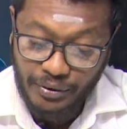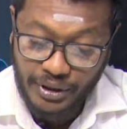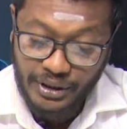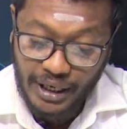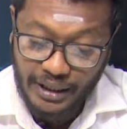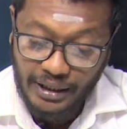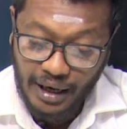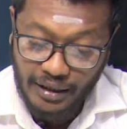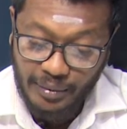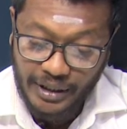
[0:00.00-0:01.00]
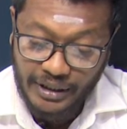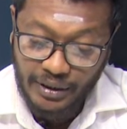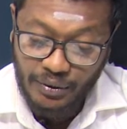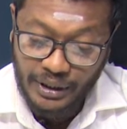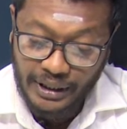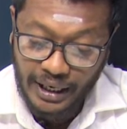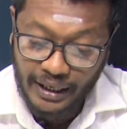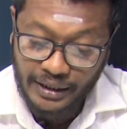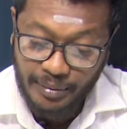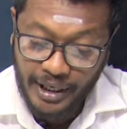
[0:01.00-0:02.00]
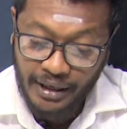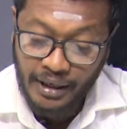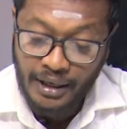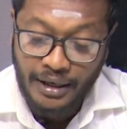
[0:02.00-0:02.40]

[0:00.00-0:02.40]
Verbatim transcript: குற்றஞ்சாட்டில் நான்கு பெண்கள் உள்ளிட்ட ஐந்து பேர்